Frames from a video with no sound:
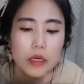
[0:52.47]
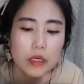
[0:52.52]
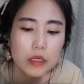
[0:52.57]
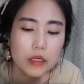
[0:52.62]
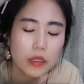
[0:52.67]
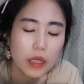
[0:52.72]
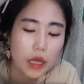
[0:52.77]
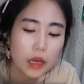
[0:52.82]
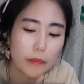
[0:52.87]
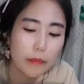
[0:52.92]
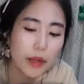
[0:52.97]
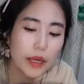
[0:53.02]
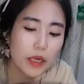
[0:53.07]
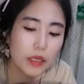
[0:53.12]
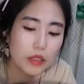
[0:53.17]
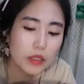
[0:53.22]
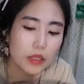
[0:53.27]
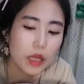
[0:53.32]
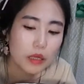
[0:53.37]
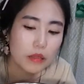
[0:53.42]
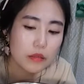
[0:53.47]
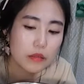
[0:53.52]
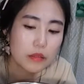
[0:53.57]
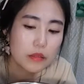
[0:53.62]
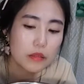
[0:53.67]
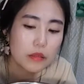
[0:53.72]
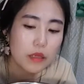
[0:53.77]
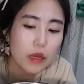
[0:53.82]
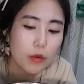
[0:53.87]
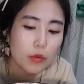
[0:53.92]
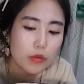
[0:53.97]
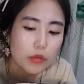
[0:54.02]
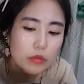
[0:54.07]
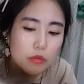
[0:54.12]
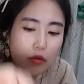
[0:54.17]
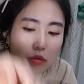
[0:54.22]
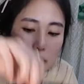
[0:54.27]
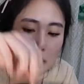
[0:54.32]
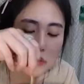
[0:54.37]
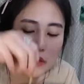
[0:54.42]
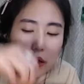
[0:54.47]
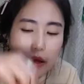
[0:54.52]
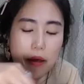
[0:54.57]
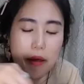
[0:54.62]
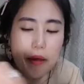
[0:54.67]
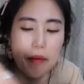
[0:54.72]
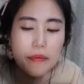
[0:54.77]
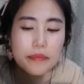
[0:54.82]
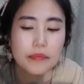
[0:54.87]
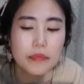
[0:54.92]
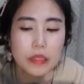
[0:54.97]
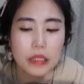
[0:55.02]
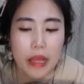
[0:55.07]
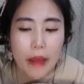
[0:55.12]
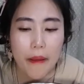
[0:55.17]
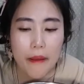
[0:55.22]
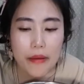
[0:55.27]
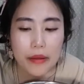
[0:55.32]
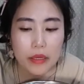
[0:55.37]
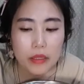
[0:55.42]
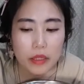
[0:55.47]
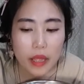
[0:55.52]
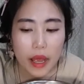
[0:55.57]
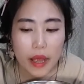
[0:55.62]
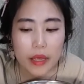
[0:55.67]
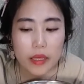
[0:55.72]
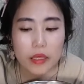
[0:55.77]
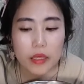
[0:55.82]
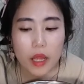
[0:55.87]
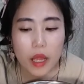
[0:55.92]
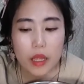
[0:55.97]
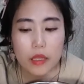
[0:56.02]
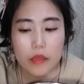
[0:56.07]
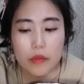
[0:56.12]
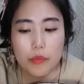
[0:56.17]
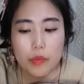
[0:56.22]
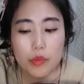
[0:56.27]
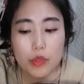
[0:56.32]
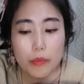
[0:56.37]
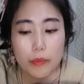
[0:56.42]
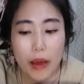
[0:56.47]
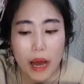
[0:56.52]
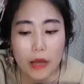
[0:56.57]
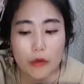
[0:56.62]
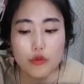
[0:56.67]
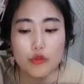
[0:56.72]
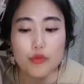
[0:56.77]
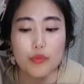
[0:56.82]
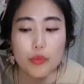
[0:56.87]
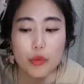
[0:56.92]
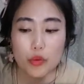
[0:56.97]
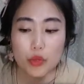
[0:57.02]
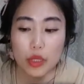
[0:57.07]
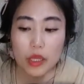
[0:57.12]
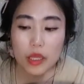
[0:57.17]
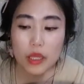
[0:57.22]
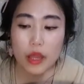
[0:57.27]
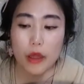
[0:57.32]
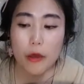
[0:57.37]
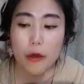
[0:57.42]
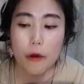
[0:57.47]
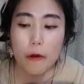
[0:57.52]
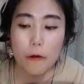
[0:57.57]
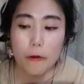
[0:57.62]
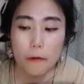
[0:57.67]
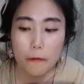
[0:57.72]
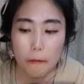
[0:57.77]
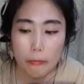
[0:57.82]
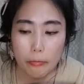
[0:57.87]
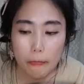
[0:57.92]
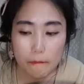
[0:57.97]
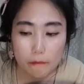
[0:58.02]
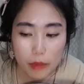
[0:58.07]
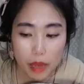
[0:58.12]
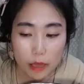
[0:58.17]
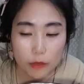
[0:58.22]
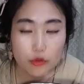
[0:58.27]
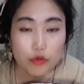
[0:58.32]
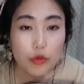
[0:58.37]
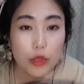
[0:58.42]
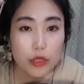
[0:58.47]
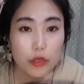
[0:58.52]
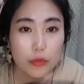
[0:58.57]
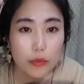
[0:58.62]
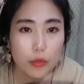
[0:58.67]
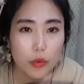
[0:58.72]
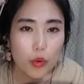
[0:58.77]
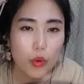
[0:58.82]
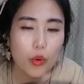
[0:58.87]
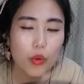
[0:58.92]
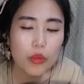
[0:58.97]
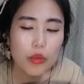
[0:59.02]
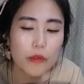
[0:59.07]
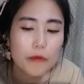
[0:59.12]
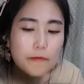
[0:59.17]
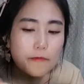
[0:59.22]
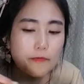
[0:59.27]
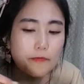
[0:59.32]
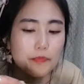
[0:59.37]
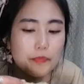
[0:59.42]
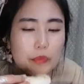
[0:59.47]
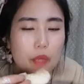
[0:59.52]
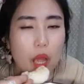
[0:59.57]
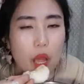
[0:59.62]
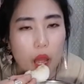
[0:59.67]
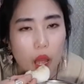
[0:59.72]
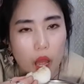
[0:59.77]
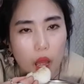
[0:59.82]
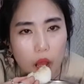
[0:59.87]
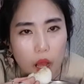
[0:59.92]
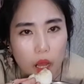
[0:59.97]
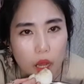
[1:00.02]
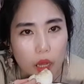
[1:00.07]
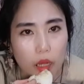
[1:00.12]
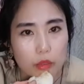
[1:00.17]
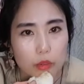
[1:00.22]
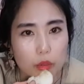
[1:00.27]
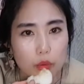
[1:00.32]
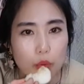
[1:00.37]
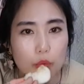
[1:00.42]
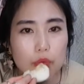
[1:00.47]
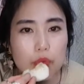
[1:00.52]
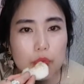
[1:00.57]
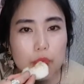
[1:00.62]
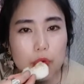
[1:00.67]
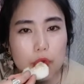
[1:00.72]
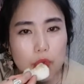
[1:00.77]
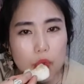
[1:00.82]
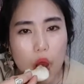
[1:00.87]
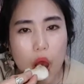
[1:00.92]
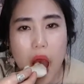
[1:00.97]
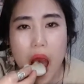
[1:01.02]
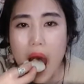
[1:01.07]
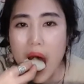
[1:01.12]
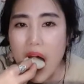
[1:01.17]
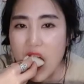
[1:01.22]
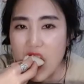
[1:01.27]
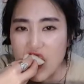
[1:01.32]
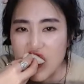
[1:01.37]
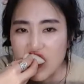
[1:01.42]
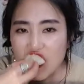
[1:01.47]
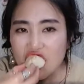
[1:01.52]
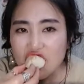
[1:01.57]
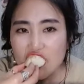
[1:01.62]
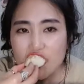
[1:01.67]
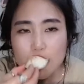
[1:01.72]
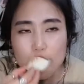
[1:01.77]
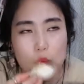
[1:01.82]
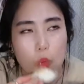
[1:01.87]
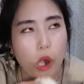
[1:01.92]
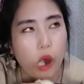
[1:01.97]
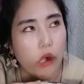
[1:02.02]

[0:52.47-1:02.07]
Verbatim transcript: 내가 빨리 딱 든다고 들었는데 다행히 내 핸드폰이 방수폰이긴 해요. 방수 핸드폰. 아, 근데 너무 슬퍼서. 음,